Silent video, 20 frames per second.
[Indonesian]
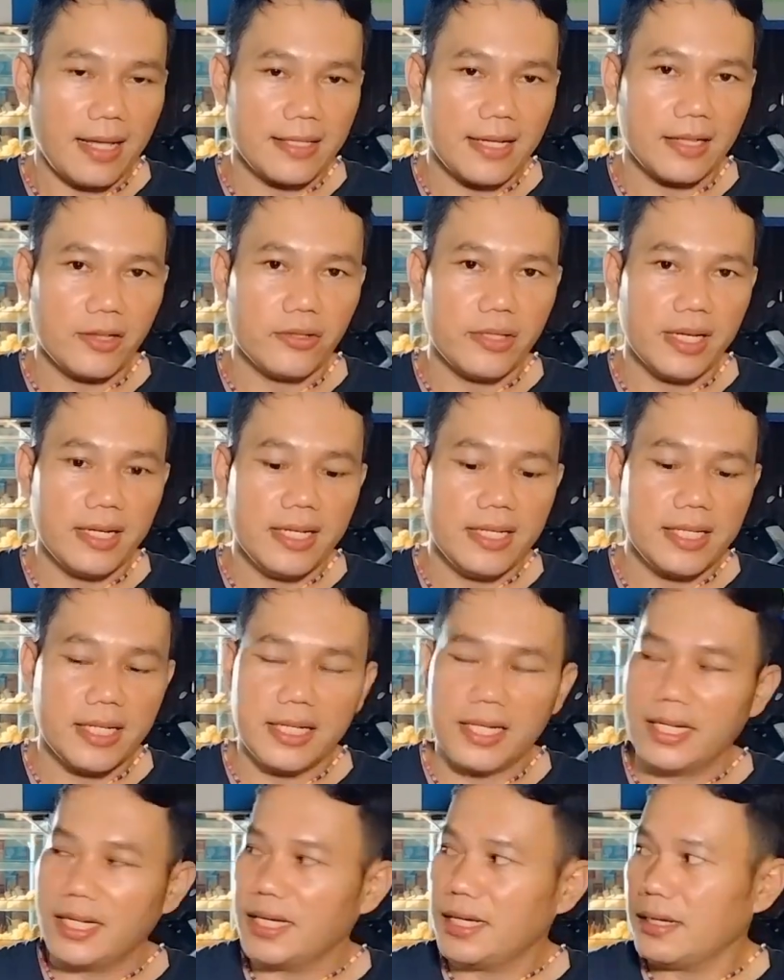satunya di
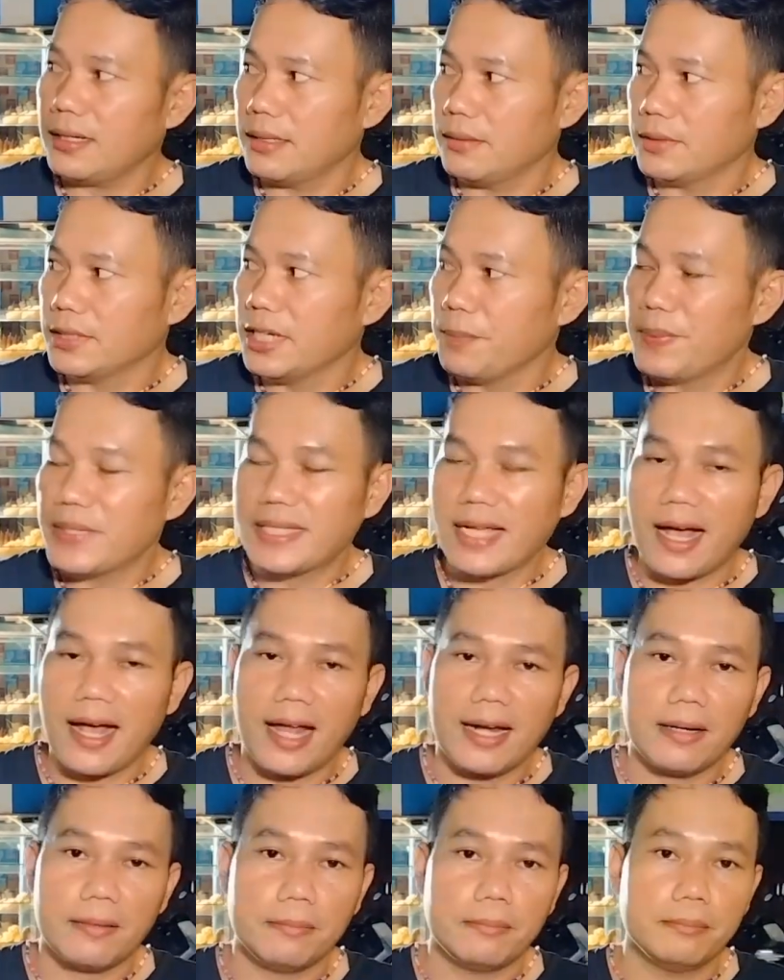sini nih di pisangan
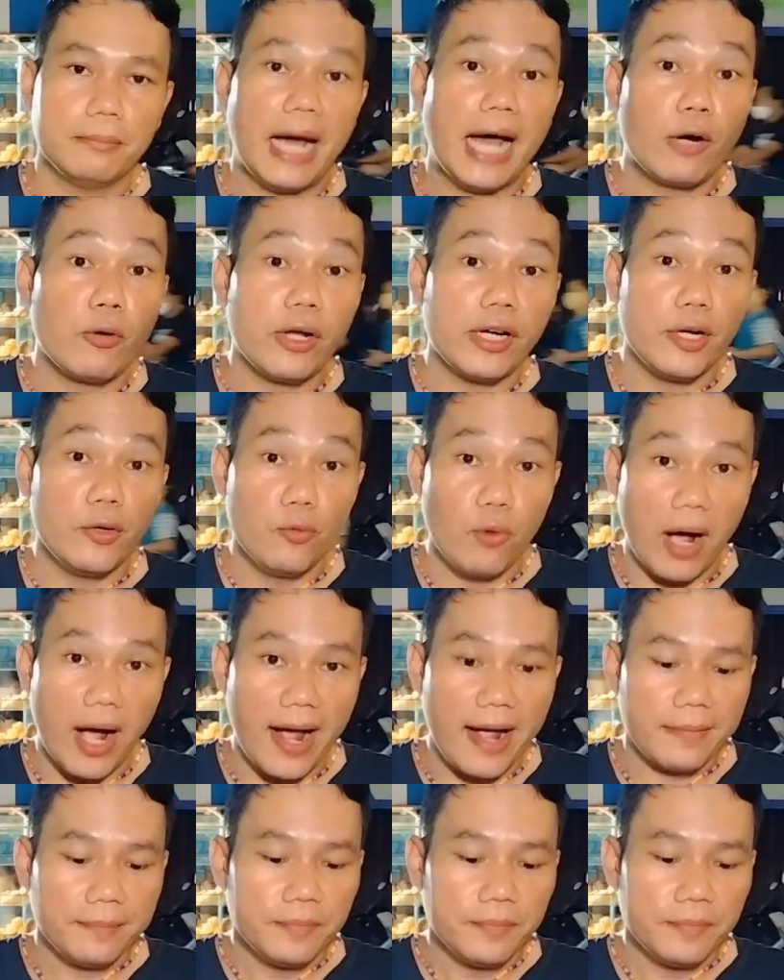baru ada dua